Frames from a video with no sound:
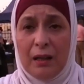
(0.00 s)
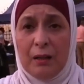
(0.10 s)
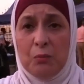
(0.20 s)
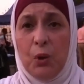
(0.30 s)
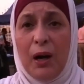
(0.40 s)

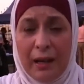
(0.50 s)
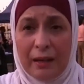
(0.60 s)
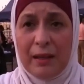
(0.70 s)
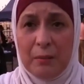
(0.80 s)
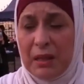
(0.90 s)
آه،
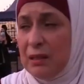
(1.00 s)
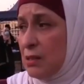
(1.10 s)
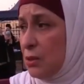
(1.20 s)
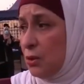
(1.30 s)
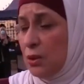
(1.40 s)
معرضه لمرض
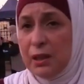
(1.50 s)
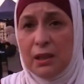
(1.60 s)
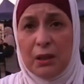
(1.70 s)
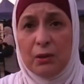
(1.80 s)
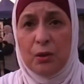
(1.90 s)
السكر
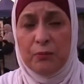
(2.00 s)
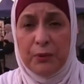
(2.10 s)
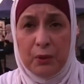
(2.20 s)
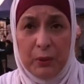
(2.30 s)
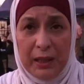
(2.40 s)
كي عندهم
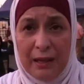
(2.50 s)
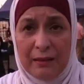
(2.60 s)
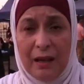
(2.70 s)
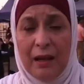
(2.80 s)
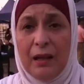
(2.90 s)
في
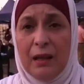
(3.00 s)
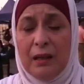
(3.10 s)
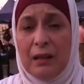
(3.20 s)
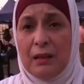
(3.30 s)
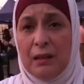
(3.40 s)
الوراثه
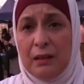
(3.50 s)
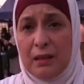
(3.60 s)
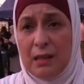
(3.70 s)
آه،